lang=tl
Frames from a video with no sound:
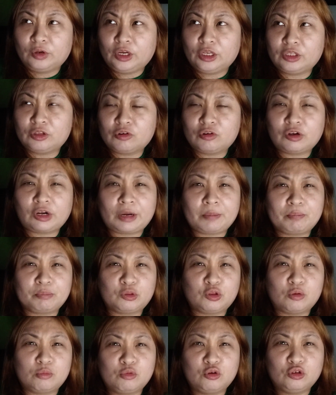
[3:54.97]
Itong
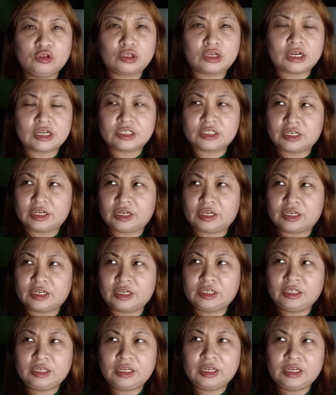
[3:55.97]
crypto moon kasi,
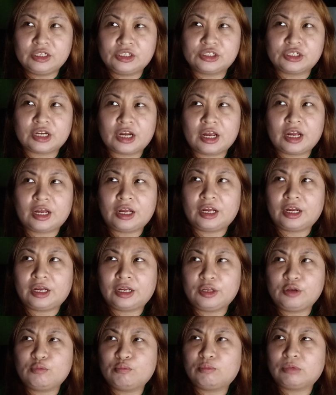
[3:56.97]
hindi siya,
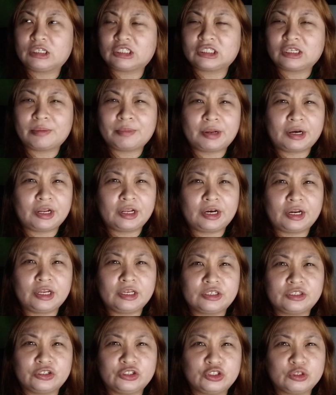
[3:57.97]
yung basta
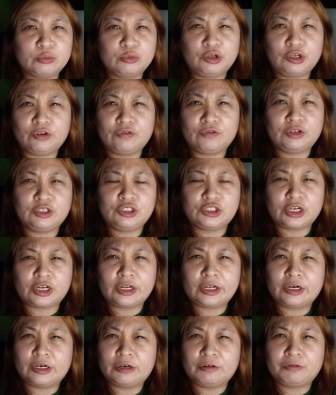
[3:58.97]
mare-research mo, even John
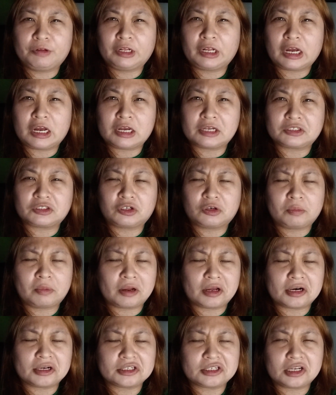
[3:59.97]
Erwin Castro
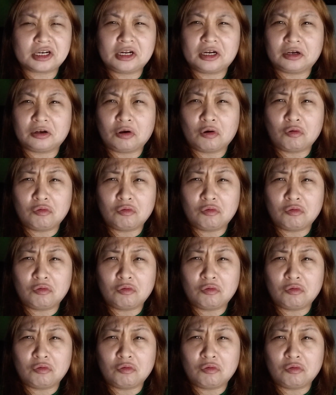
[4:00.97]
para silang